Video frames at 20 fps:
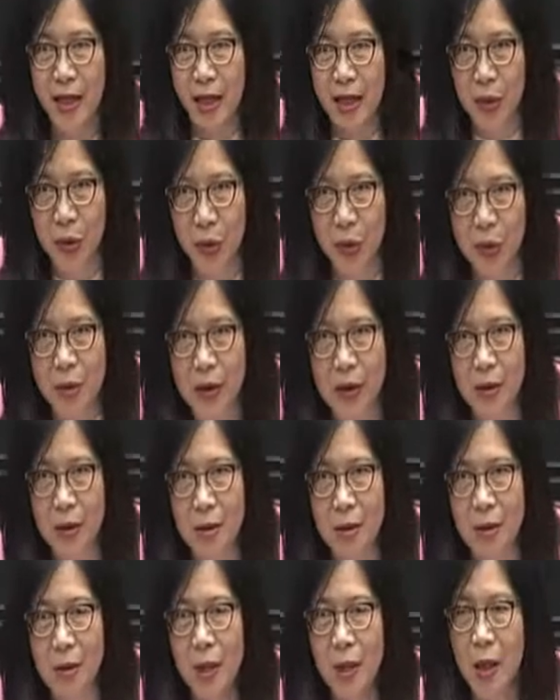也就
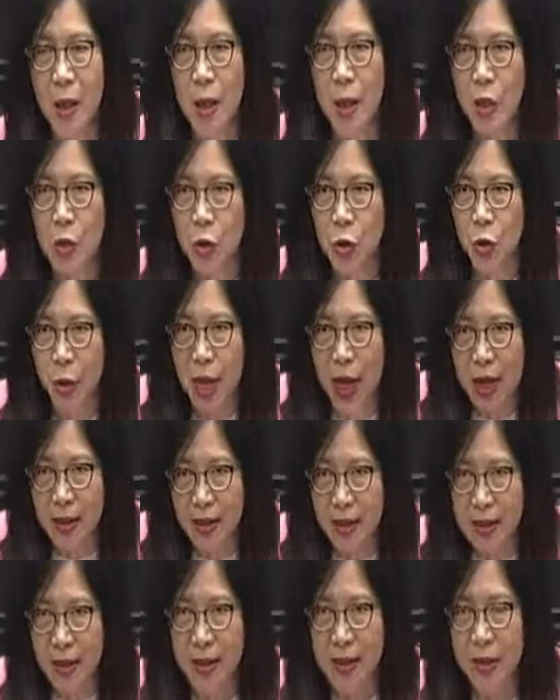是需
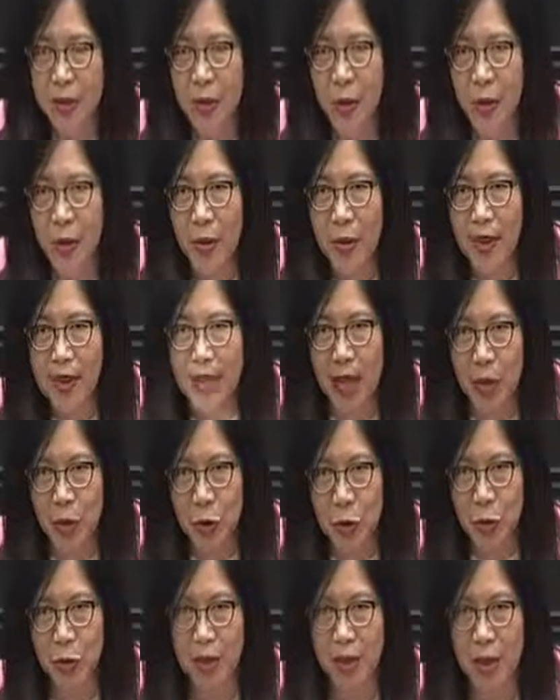要行政院院
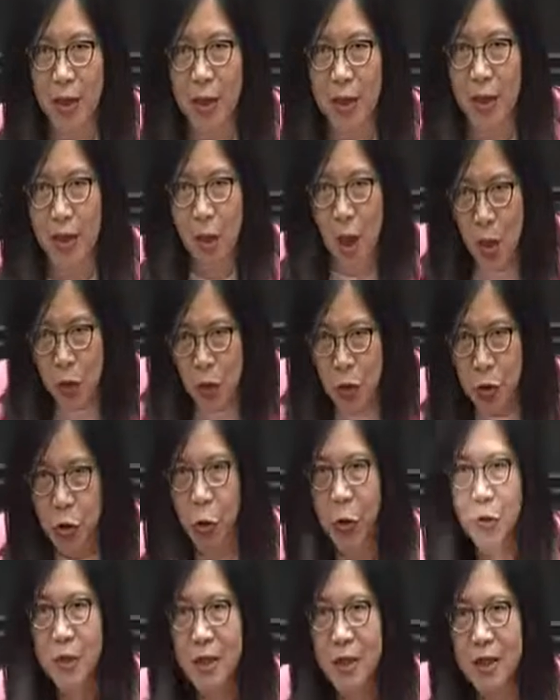长主持的时候，
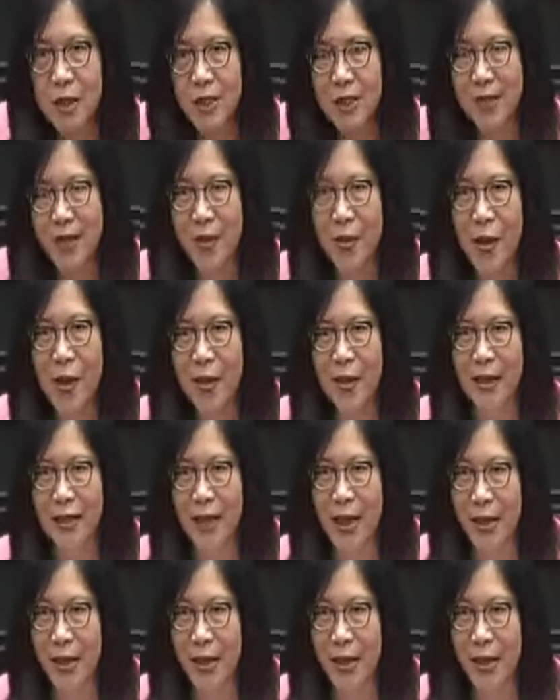就是行政院